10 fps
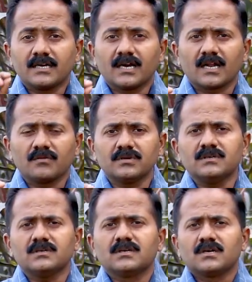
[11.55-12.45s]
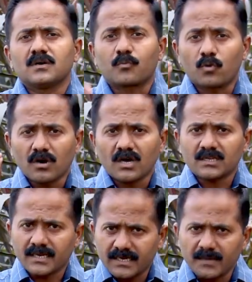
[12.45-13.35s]
அதிக அளவு
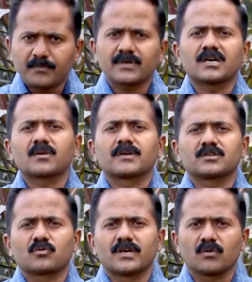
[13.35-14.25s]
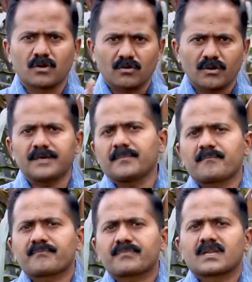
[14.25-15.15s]
பொருளாதார இழப்பையும் ஏற்படுத்தக்கூடிய ஒரு நோய்
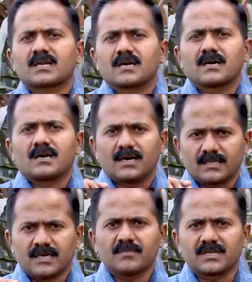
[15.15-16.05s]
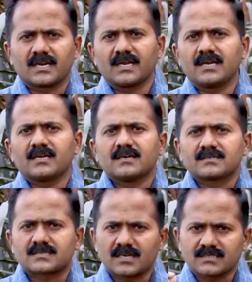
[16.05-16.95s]
அதே மாதிரி
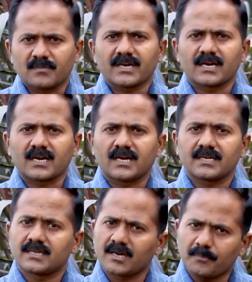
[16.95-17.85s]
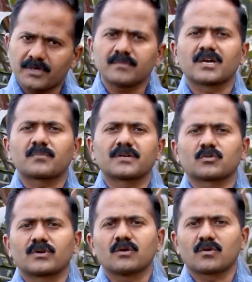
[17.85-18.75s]
சில சமயங்களில் இறப்பையும்
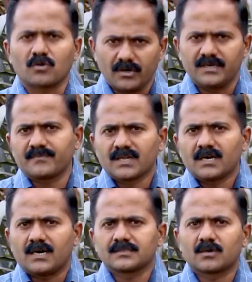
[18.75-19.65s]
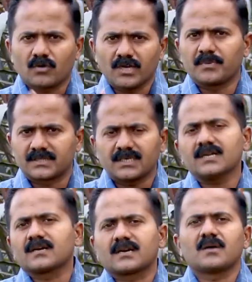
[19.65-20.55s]
ஏற்படுத்தக்கூடிய ஒரு நோய் அந்த நோயை
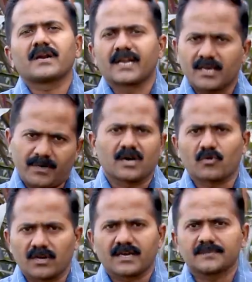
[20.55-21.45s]
பற்றி நாம் இன்றைக்கி பார்க்க